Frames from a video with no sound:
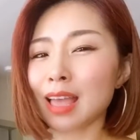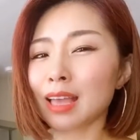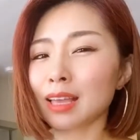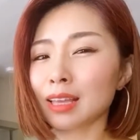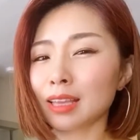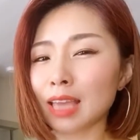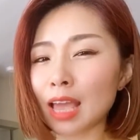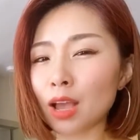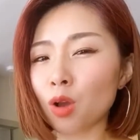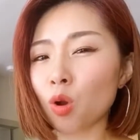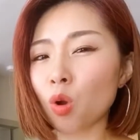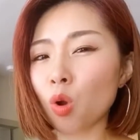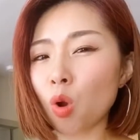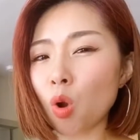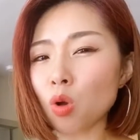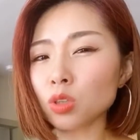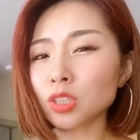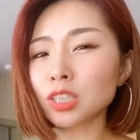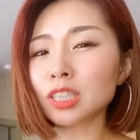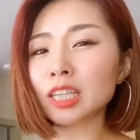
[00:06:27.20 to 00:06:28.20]
結
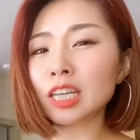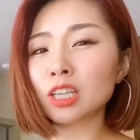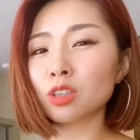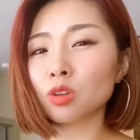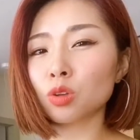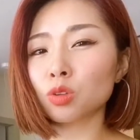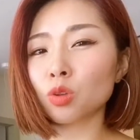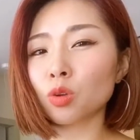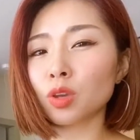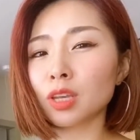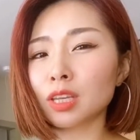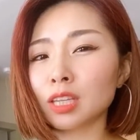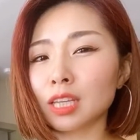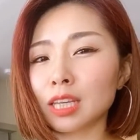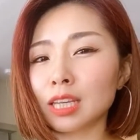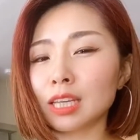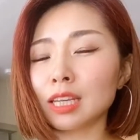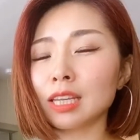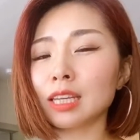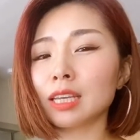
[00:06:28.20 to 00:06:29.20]
婚式の時
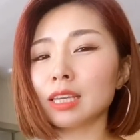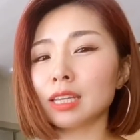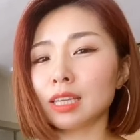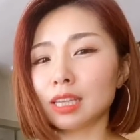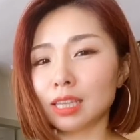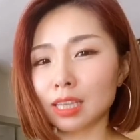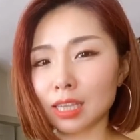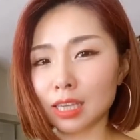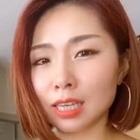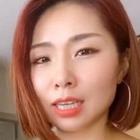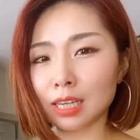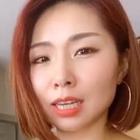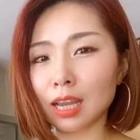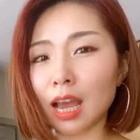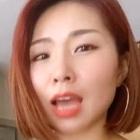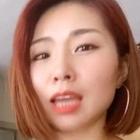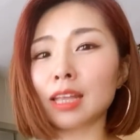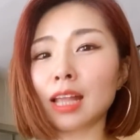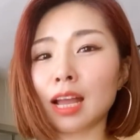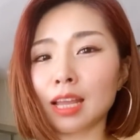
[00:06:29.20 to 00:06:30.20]
に1
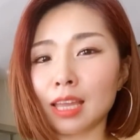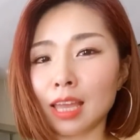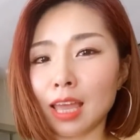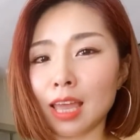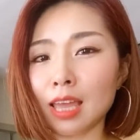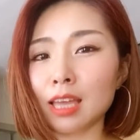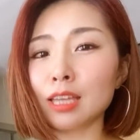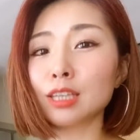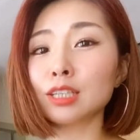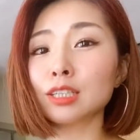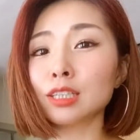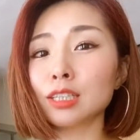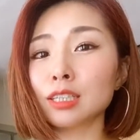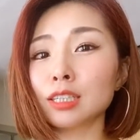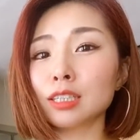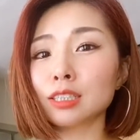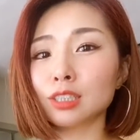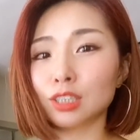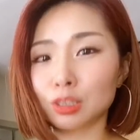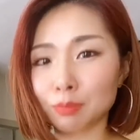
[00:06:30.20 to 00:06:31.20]
回だけ
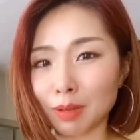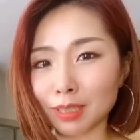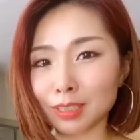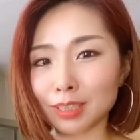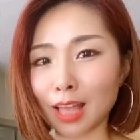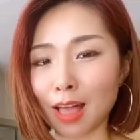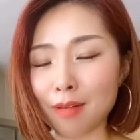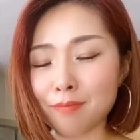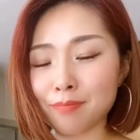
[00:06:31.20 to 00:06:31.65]
しました